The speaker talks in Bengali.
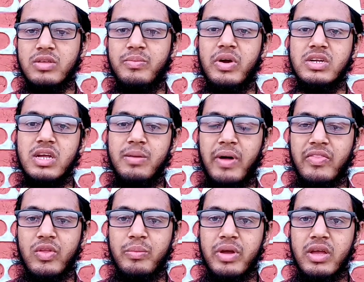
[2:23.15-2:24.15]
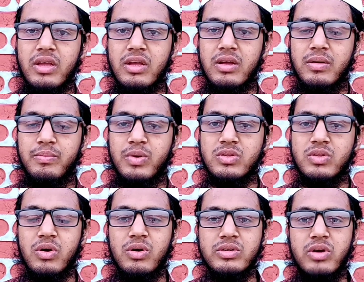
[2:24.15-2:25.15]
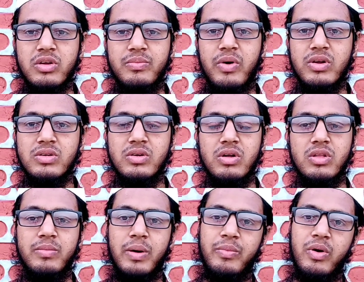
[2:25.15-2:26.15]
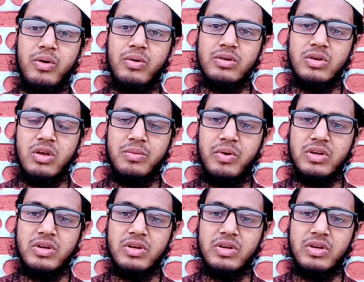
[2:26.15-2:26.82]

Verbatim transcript: প্রত্যক্ষ সংস্পর্শ অথবা পরোক্ষ সংস্পর্শের মাধ্যমে ছড়াতে পারে